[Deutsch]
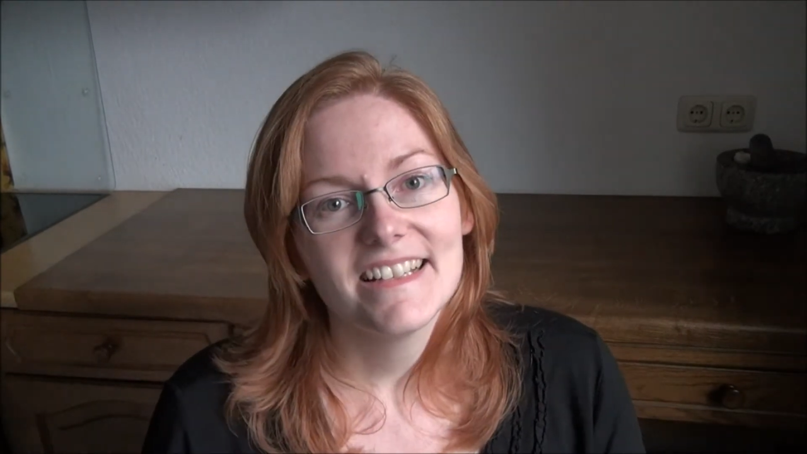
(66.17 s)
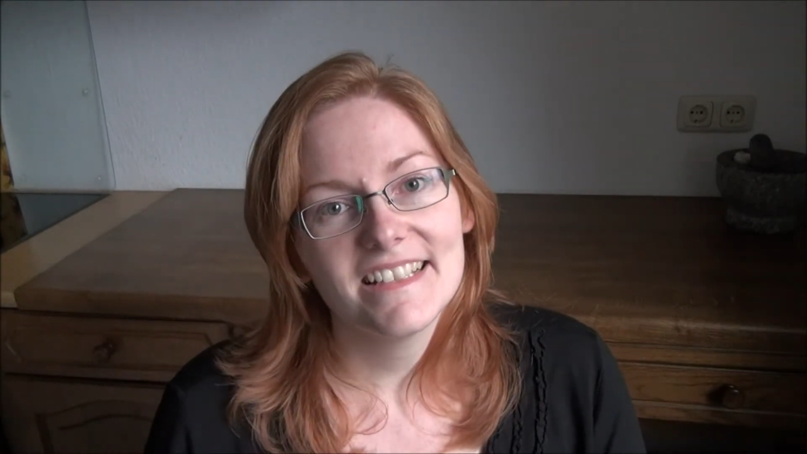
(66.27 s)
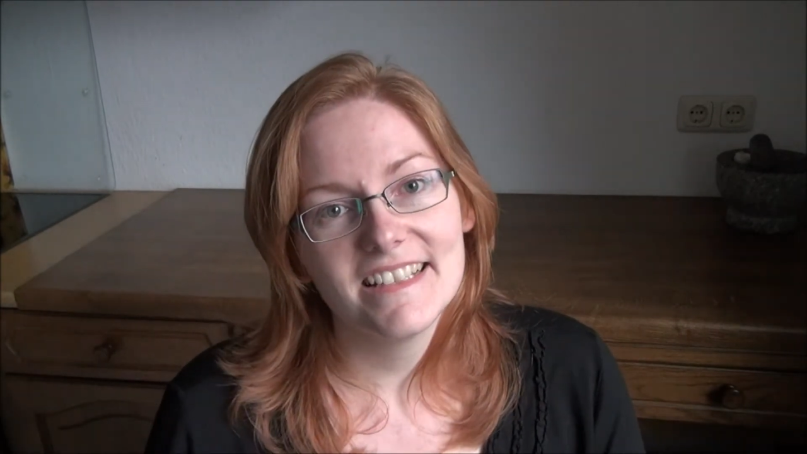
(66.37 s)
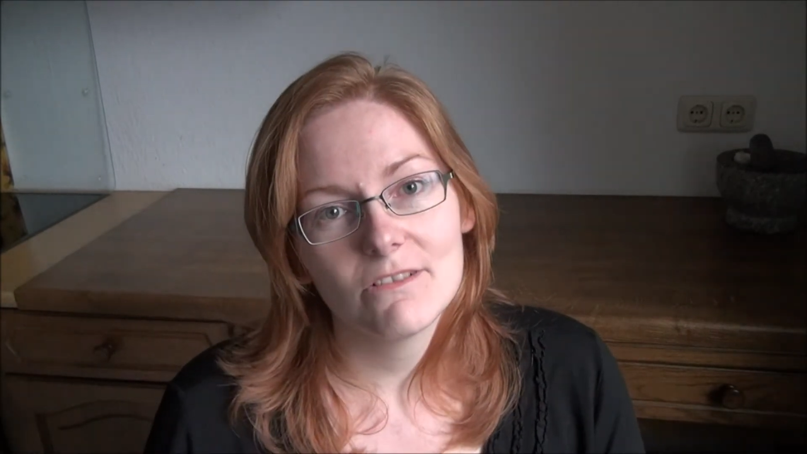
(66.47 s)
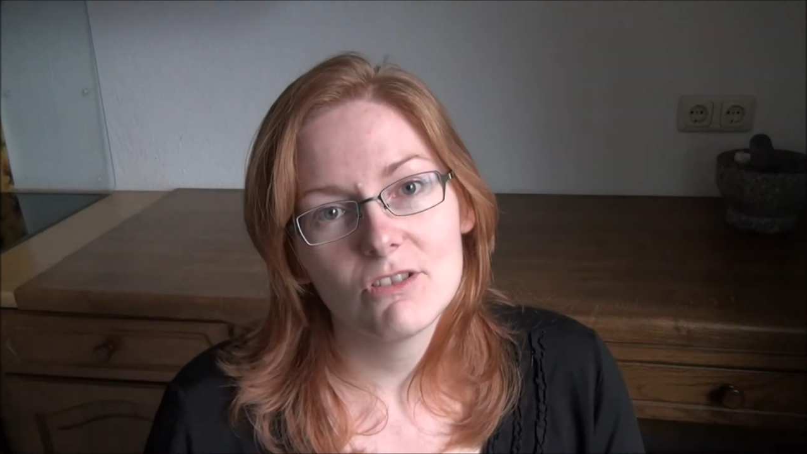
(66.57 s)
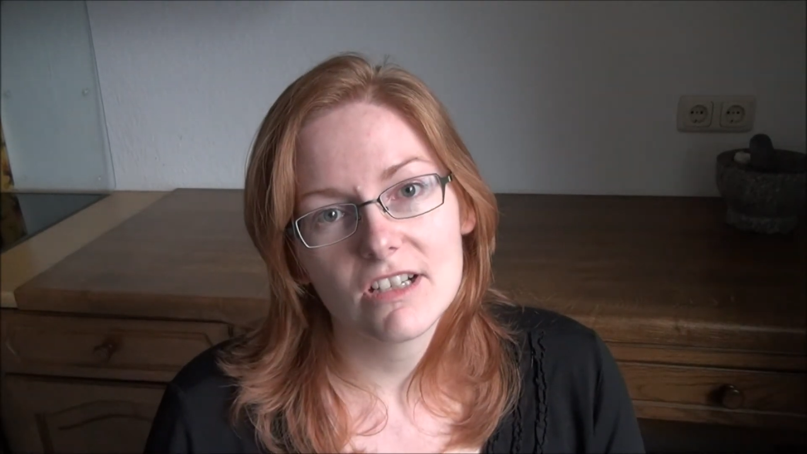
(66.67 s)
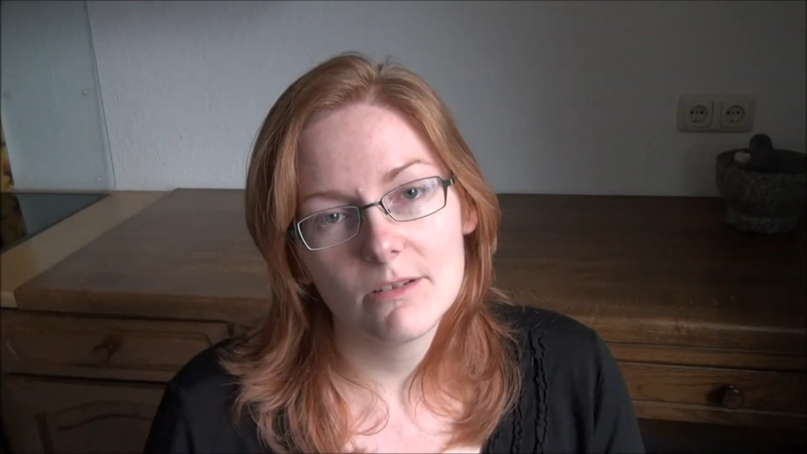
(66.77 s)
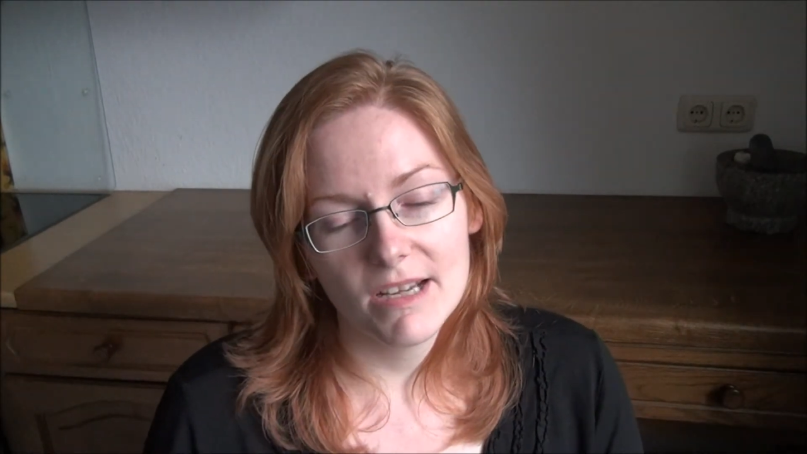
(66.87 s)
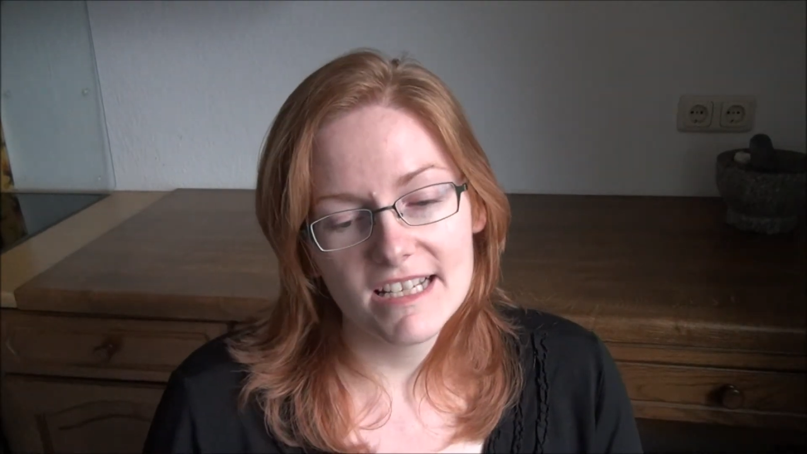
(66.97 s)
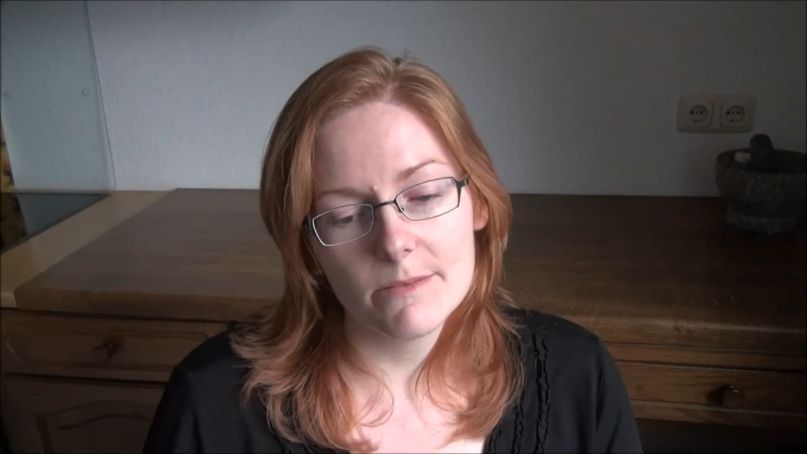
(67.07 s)
Das ist dann unser
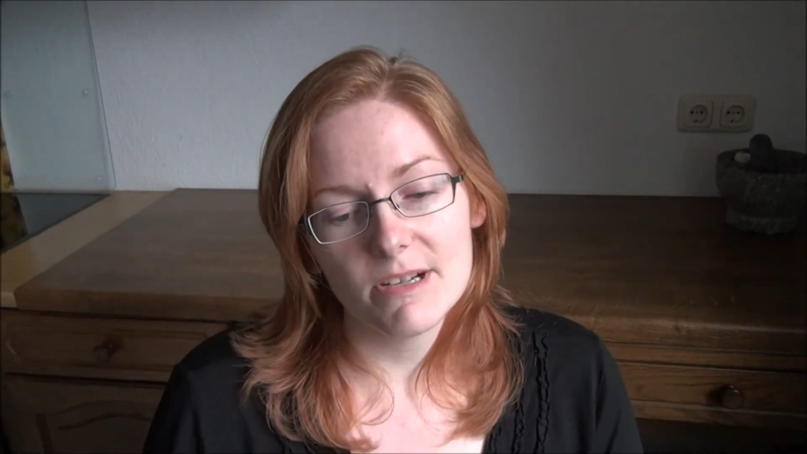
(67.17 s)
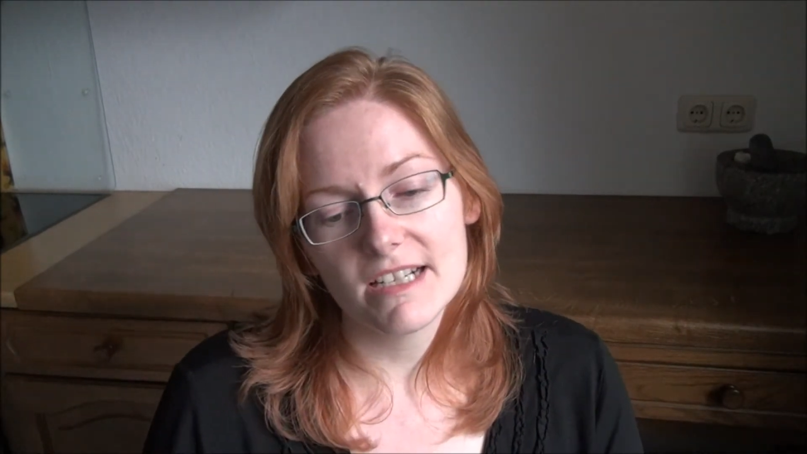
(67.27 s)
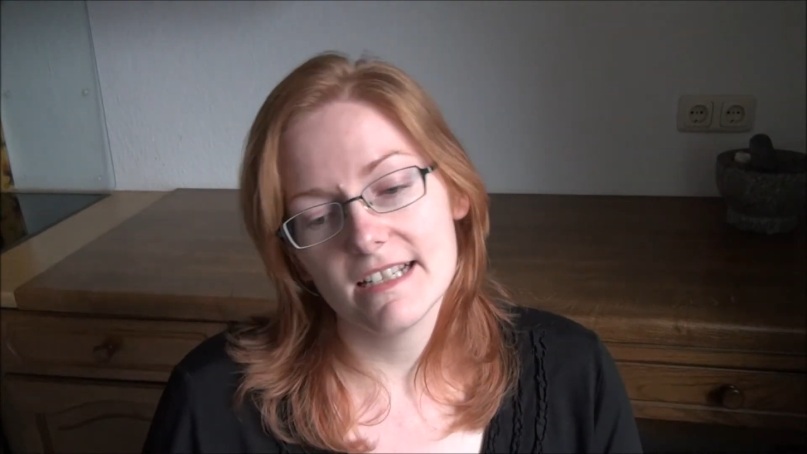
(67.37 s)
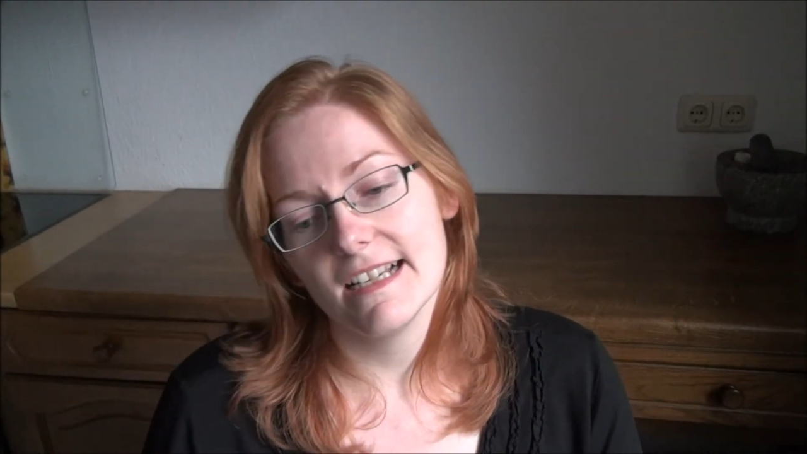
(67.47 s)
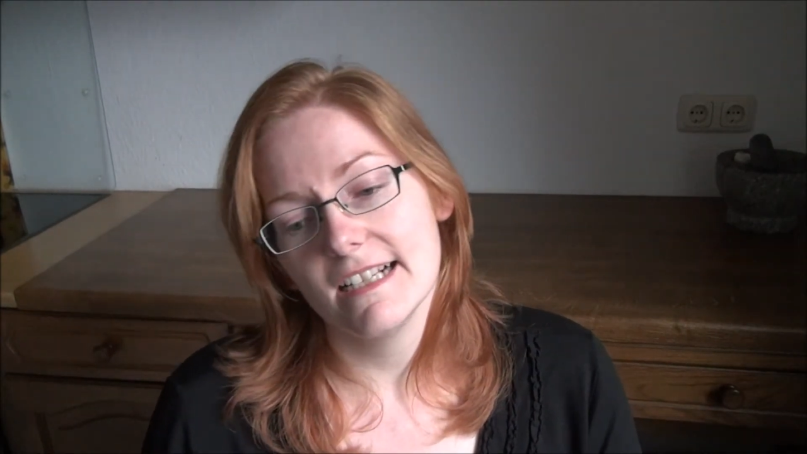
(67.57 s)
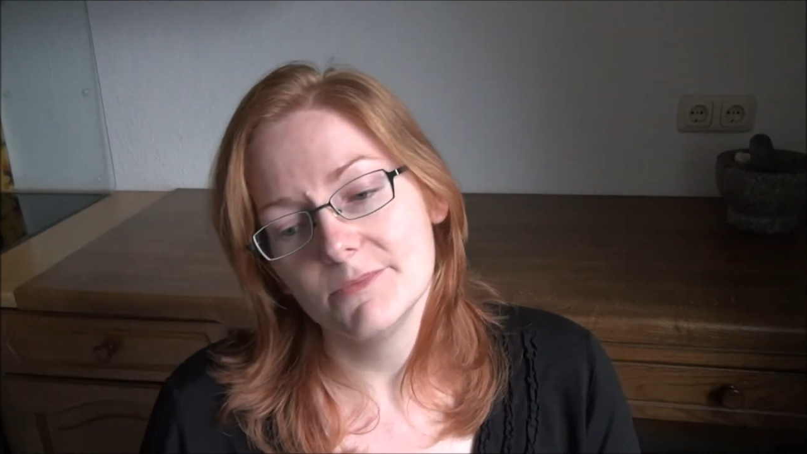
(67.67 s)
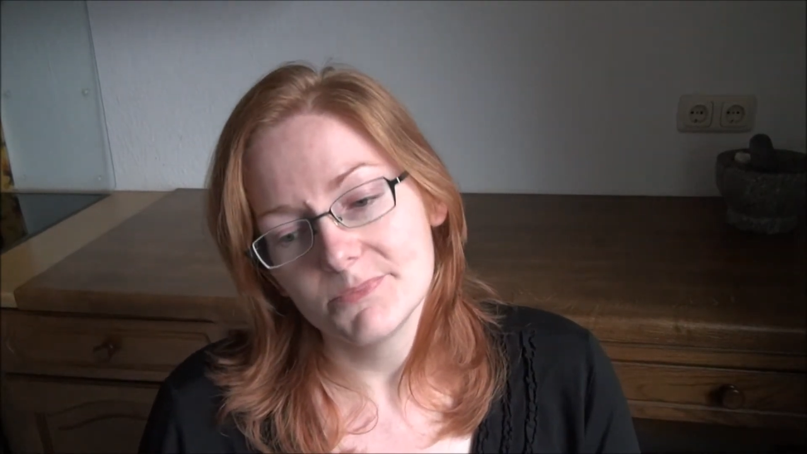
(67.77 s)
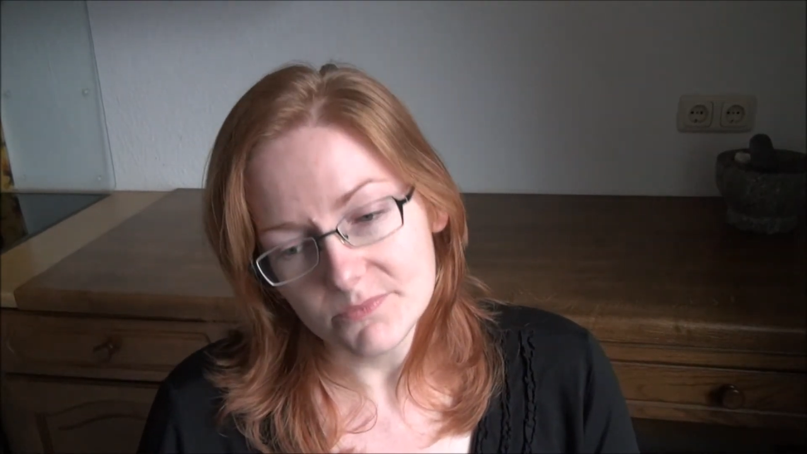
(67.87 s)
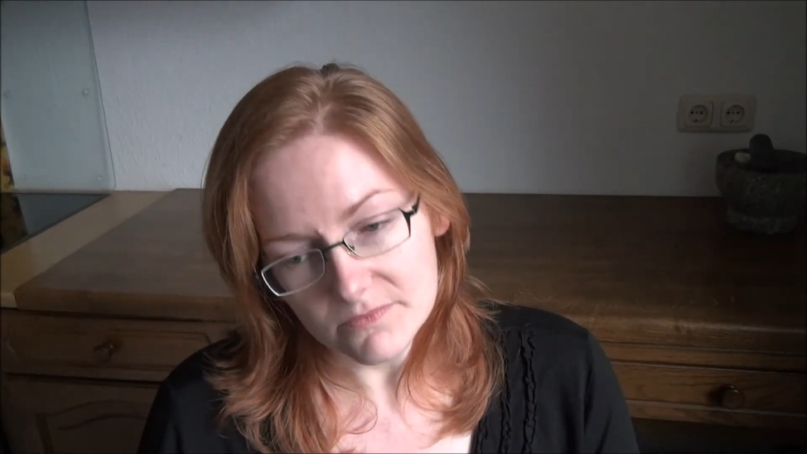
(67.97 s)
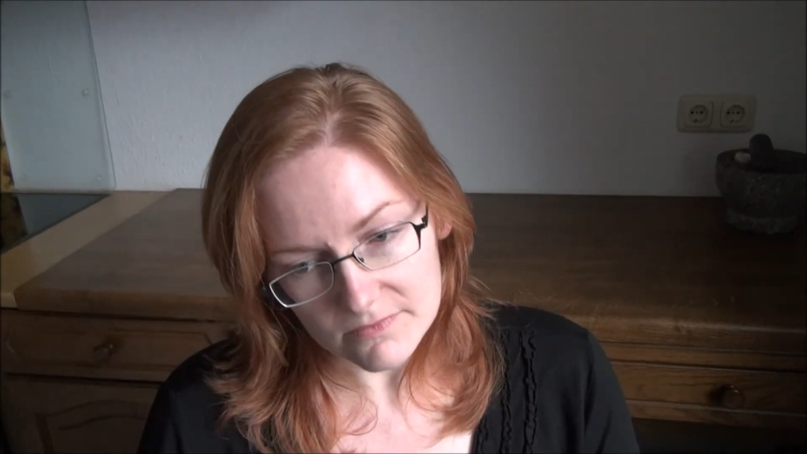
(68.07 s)
gemeinsamer Kanal.